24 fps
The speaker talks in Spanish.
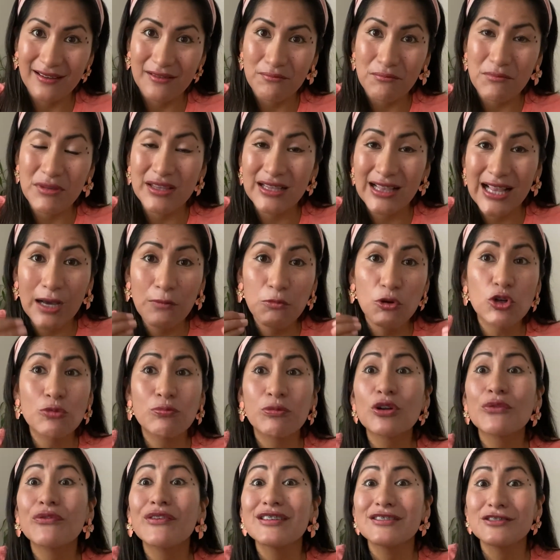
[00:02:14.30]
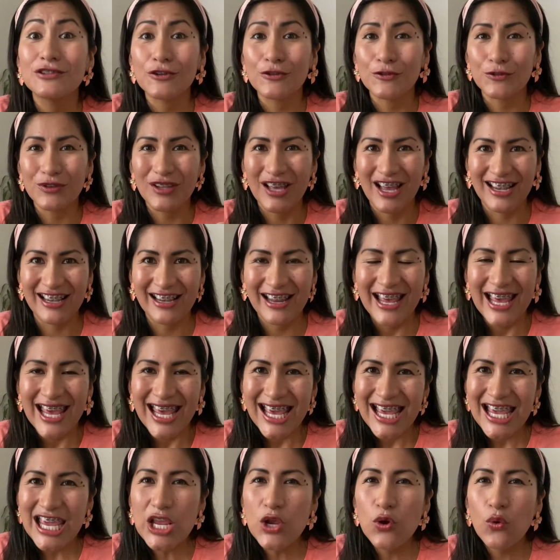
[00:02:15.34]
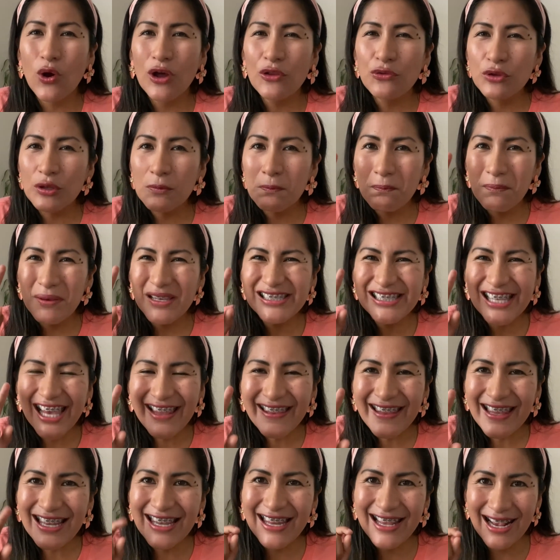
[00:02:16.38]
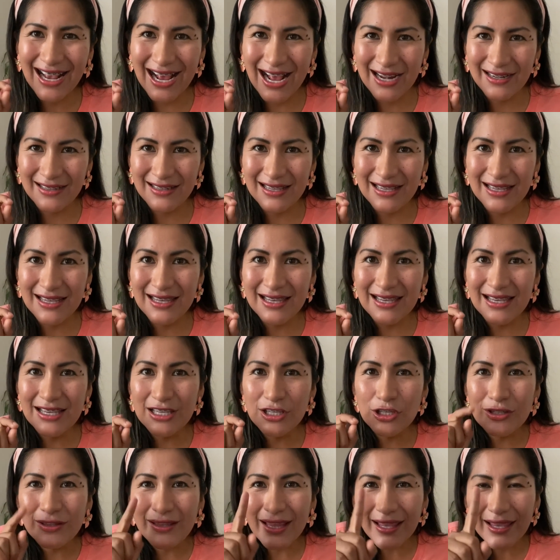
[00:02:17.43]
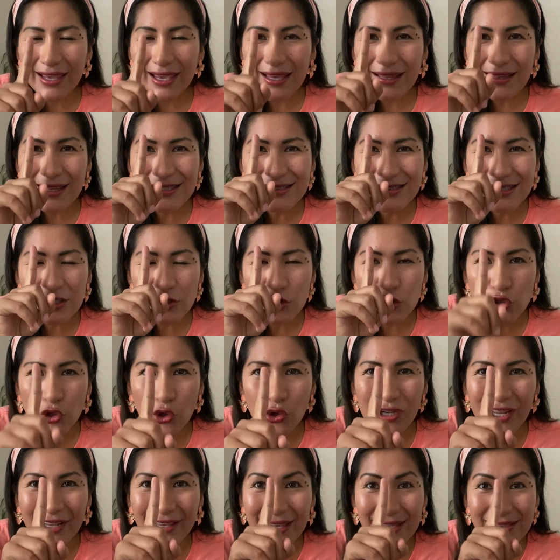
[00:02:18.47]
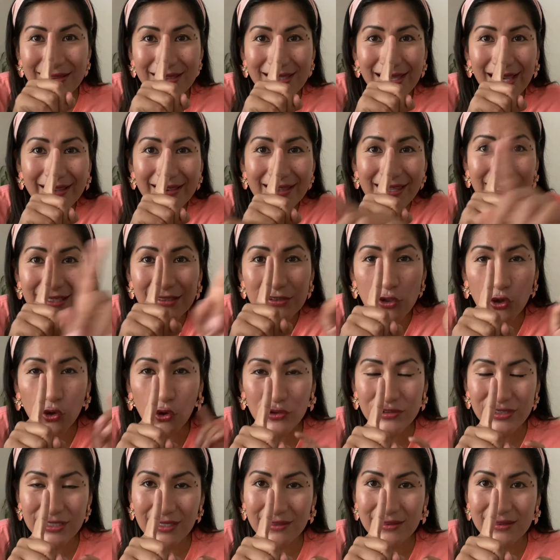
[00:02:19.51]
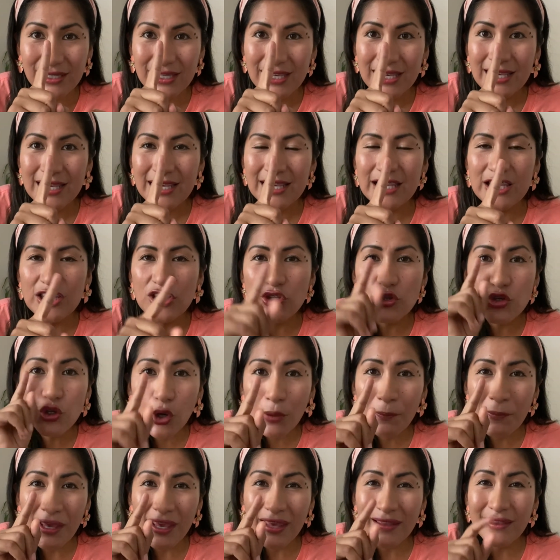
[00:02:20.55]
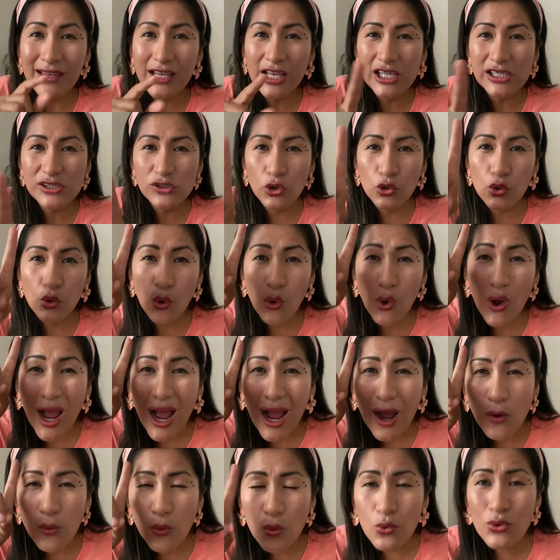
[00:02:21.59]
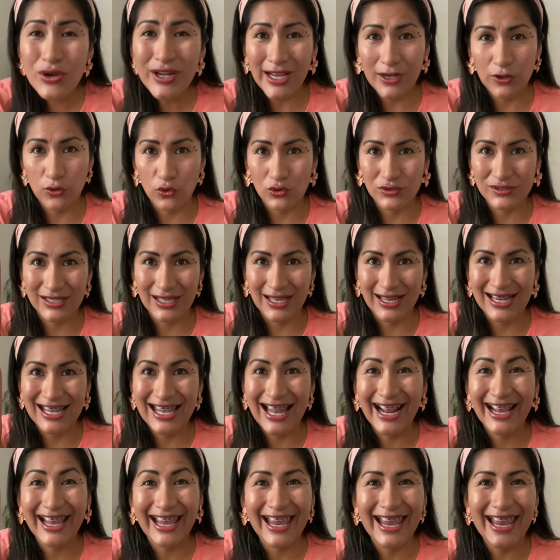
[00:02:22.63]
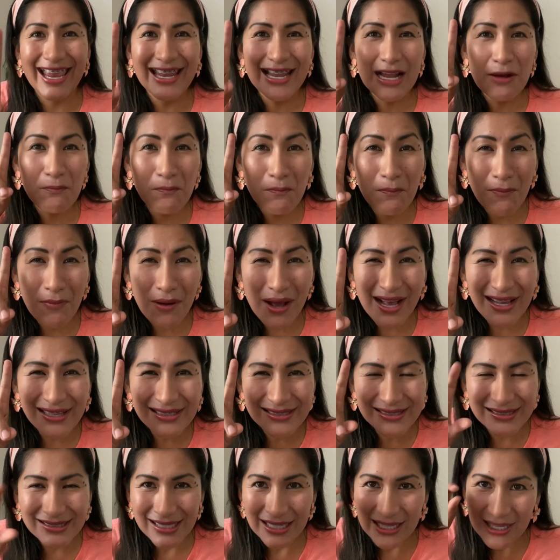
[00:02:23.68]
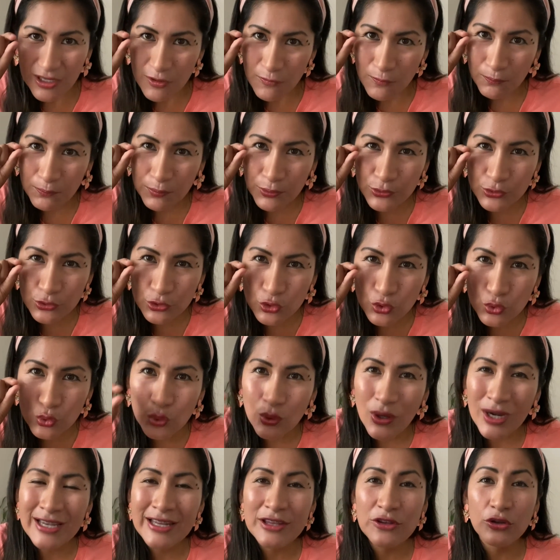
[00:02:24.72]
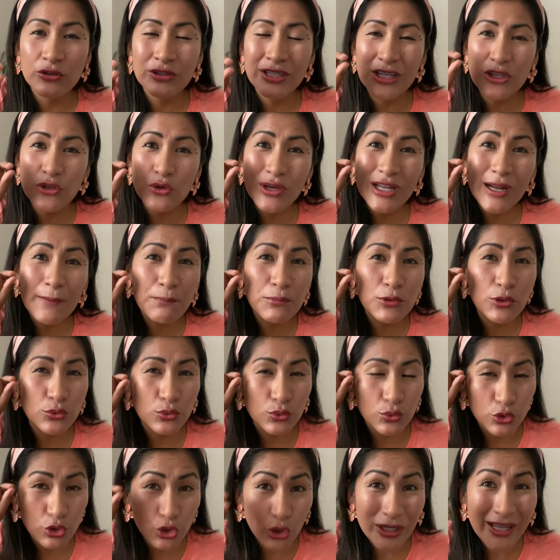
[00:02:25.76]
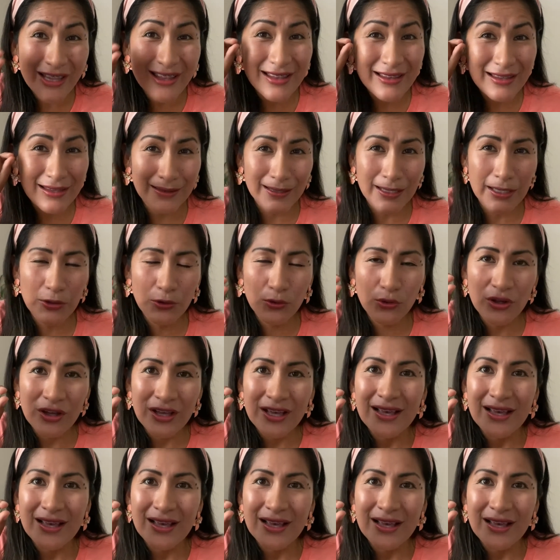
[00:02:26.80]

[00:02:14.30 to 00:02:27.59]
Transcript: mi labor profesional. Y cuando empecé a delegar y dejé de ser yo la que hacía 10 cosas y yo me dediqué solo a una cosa, la que era más puntual y donde yo era productora de dinero,